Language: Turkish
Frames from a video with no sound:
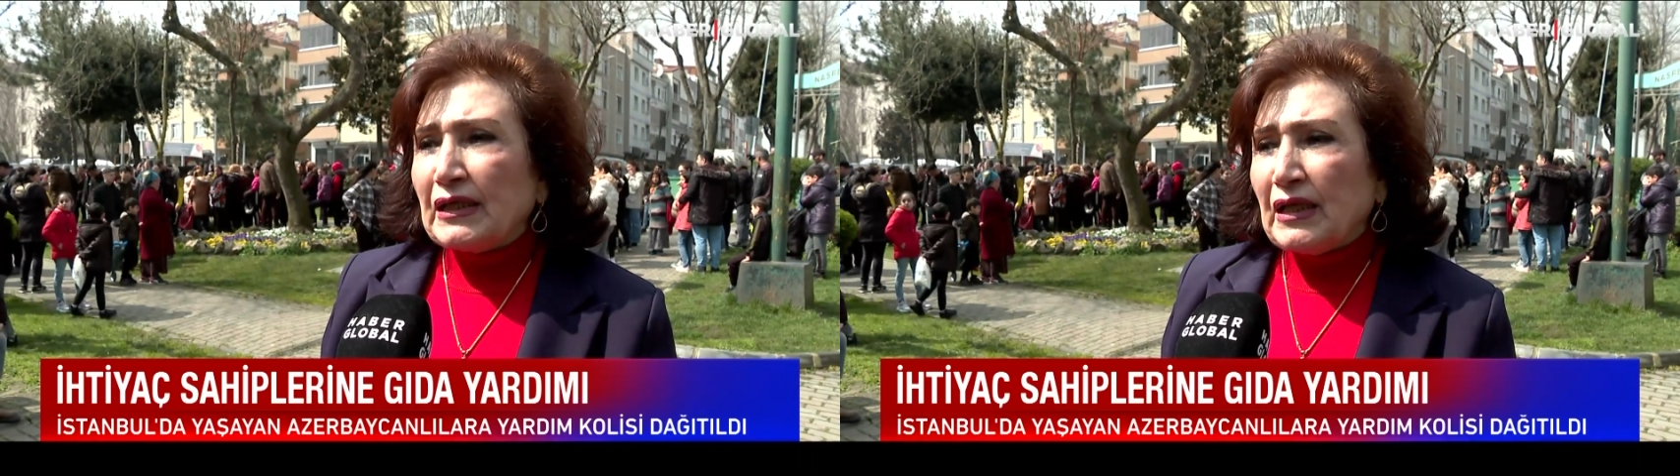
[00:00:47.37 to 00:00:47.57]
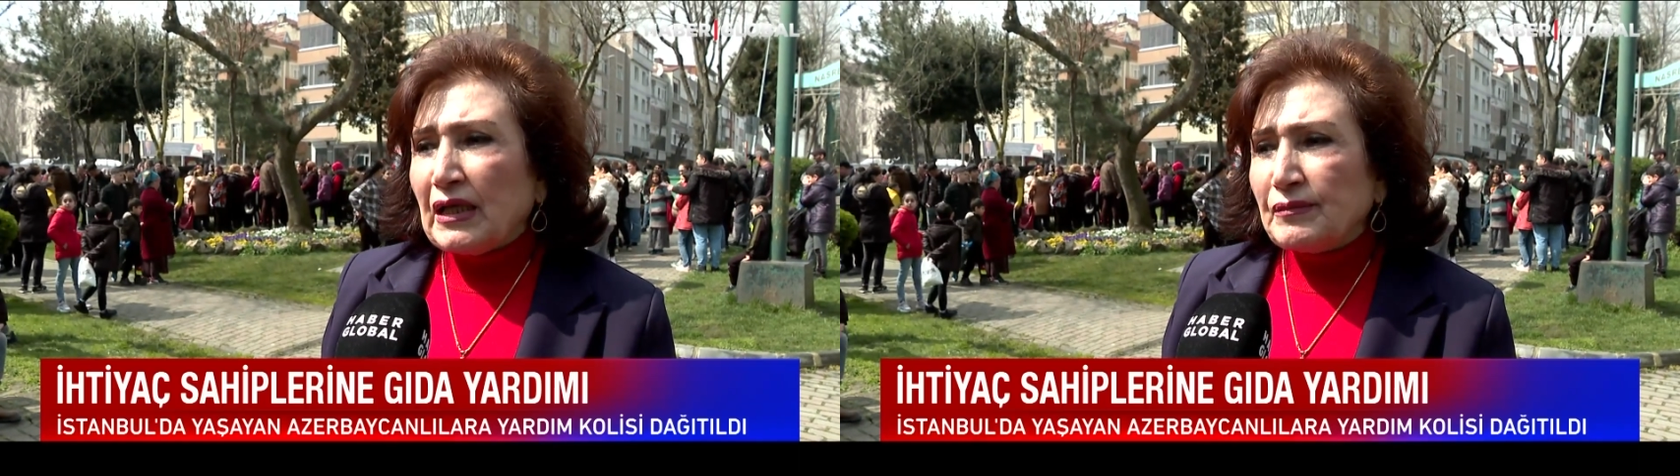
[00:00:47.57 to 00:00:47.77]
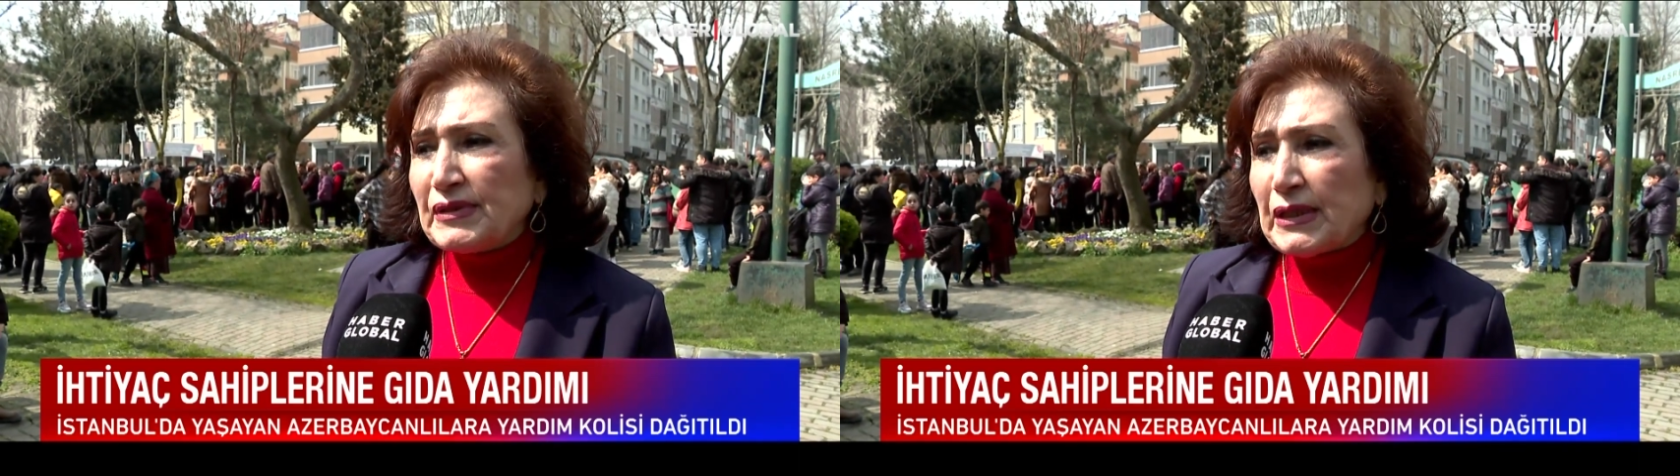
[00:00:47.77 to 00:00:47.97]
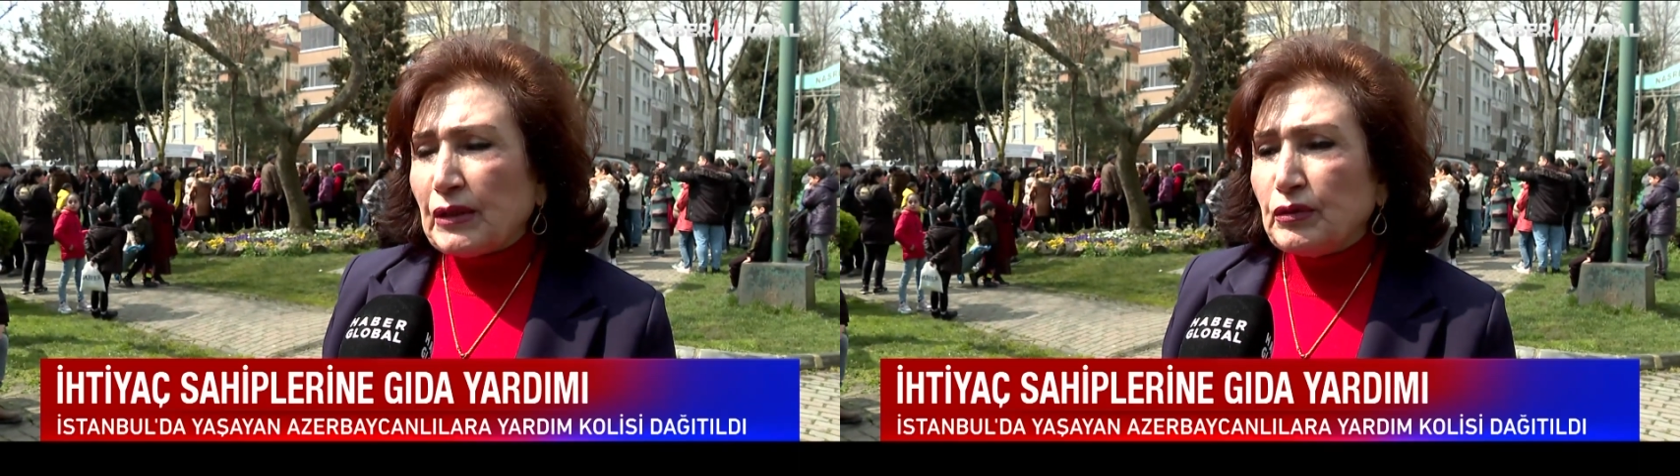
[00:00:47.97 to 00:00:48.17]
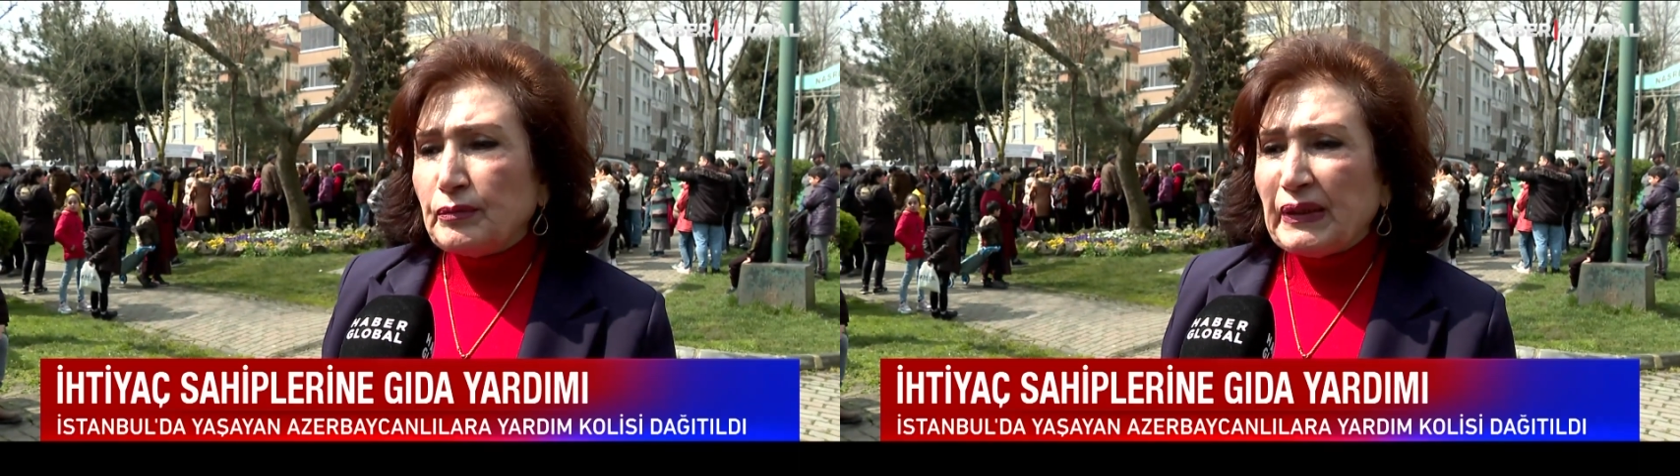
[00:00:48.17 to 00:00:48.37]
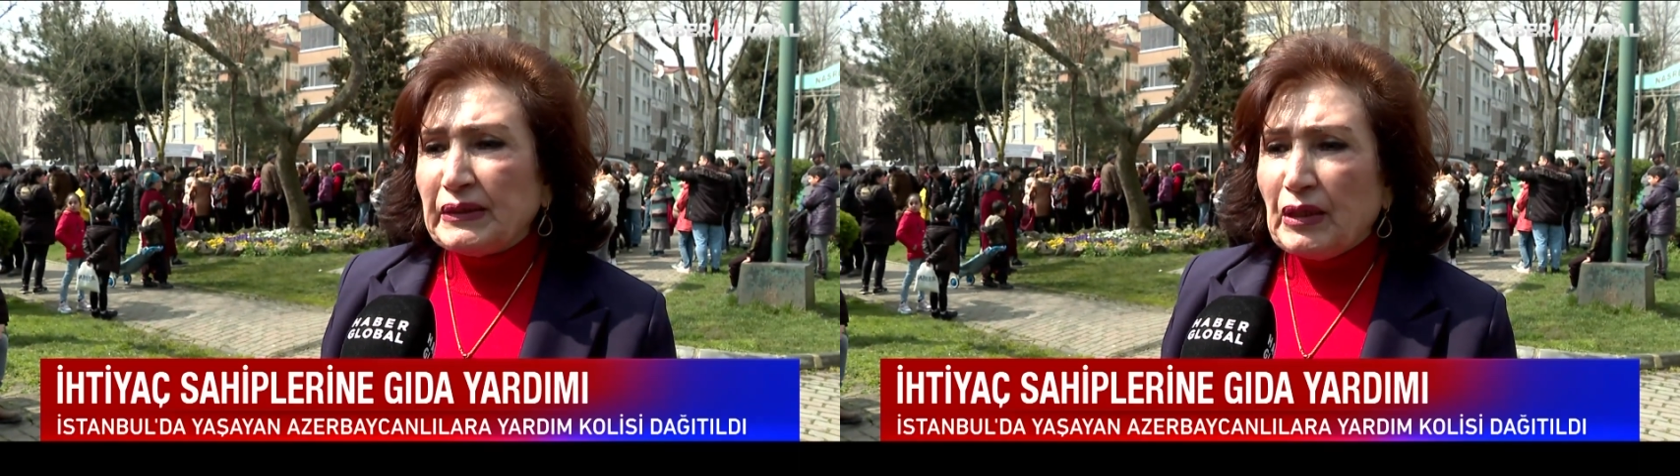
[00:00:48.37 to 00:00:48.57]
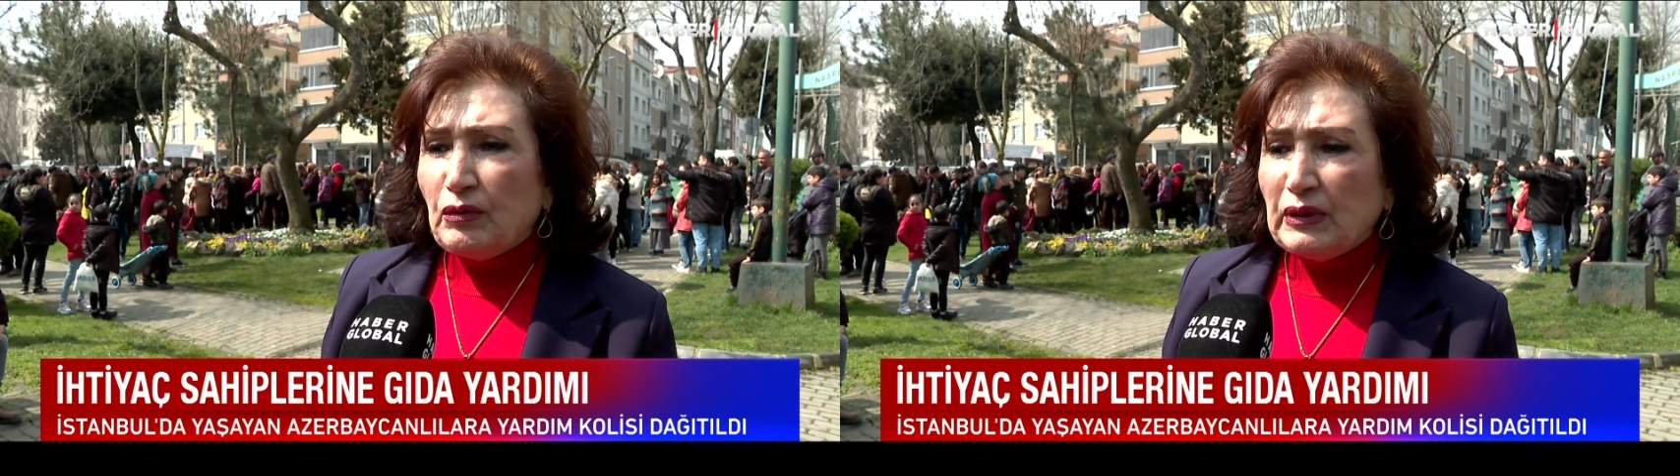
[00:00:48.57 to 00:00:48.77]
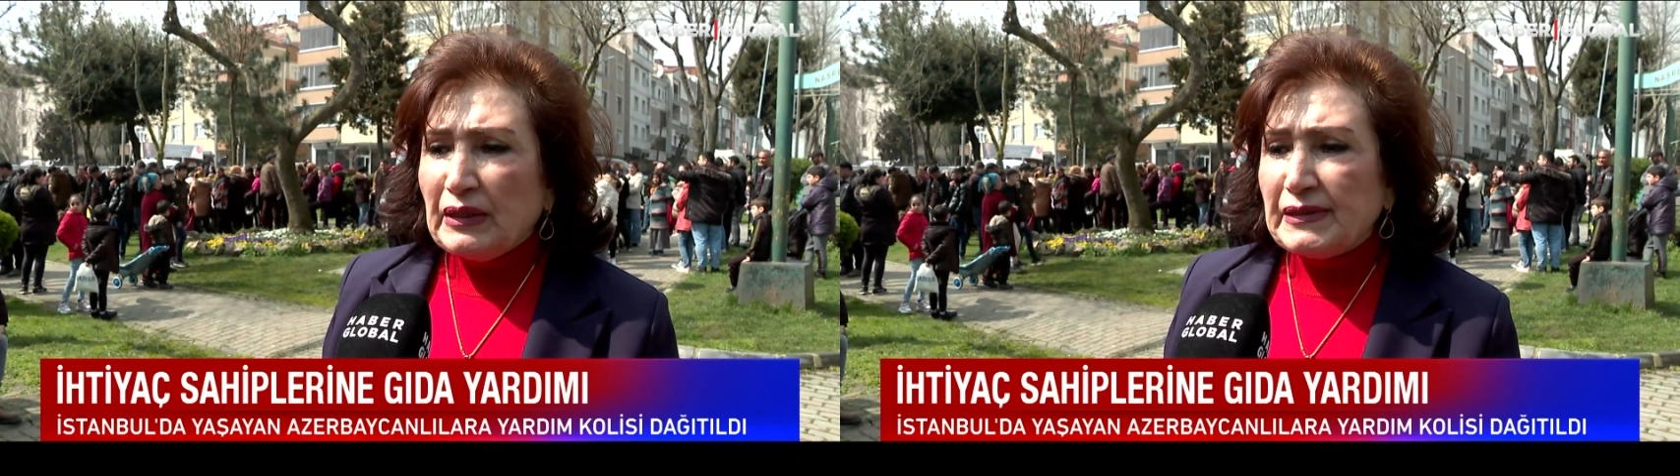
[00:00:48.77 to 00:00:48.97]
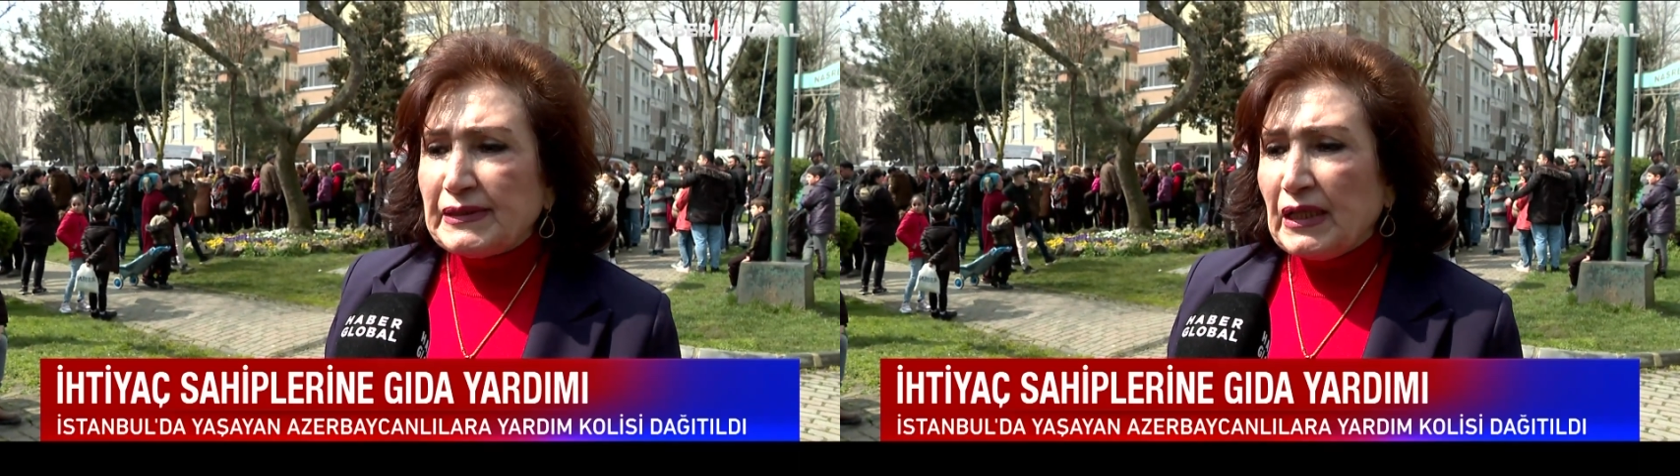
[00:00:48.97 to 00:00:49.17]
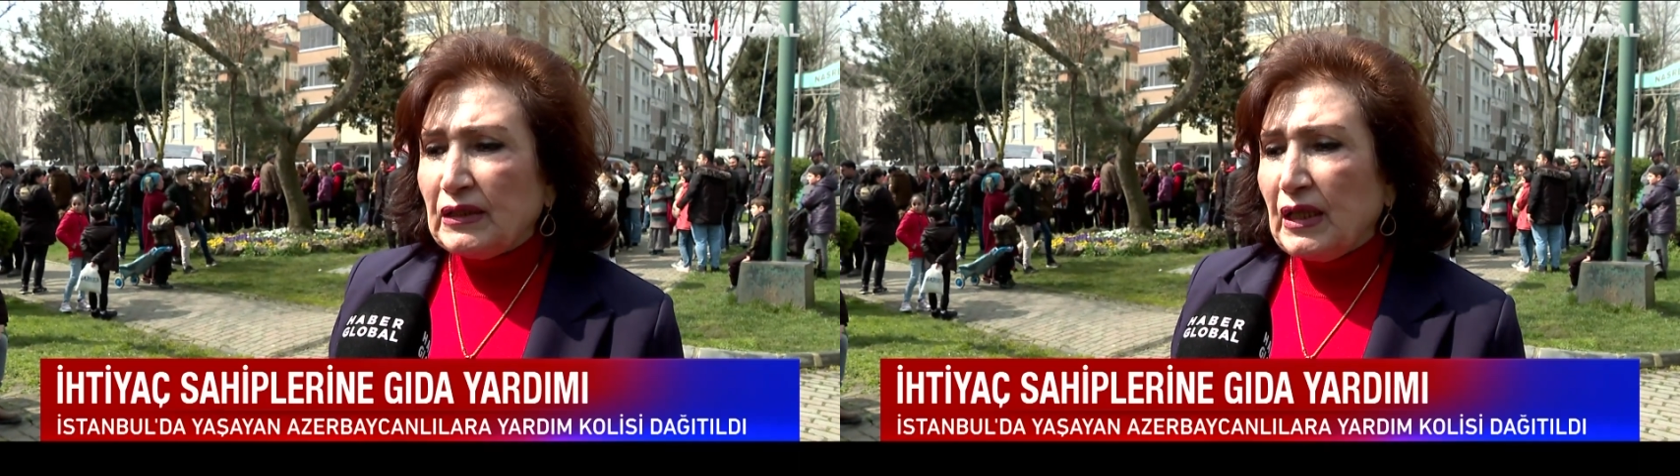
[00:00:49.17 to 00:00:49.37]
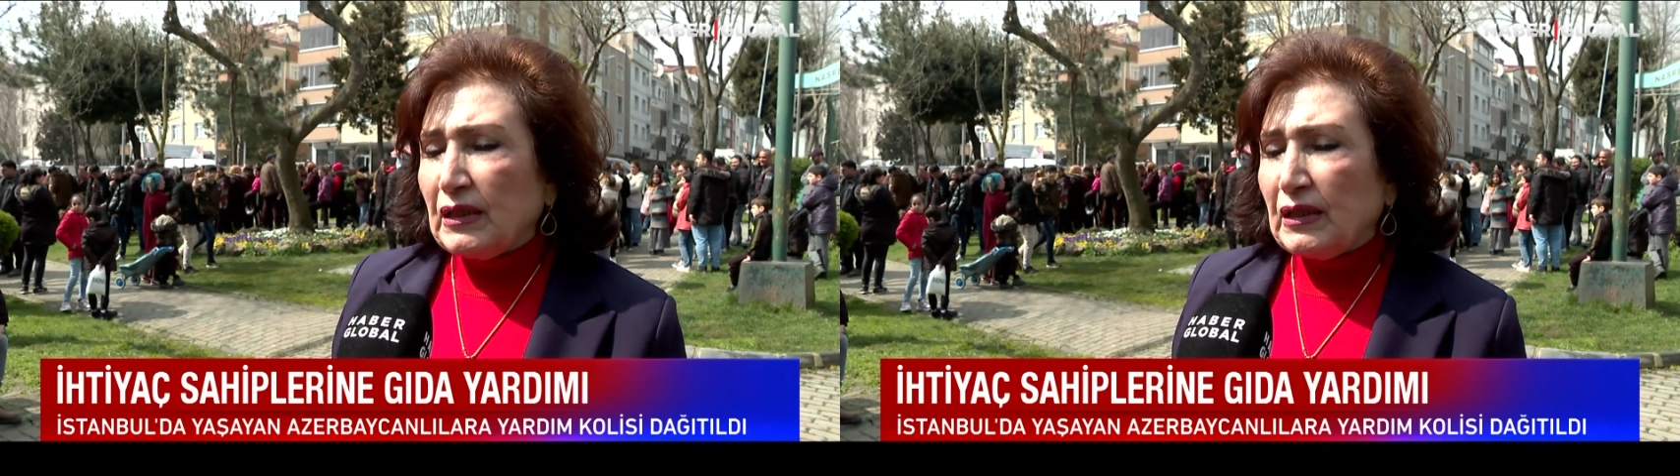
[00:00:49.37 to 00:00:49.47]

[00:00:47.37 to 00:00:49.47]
İnsanlarımıza, gurbette olan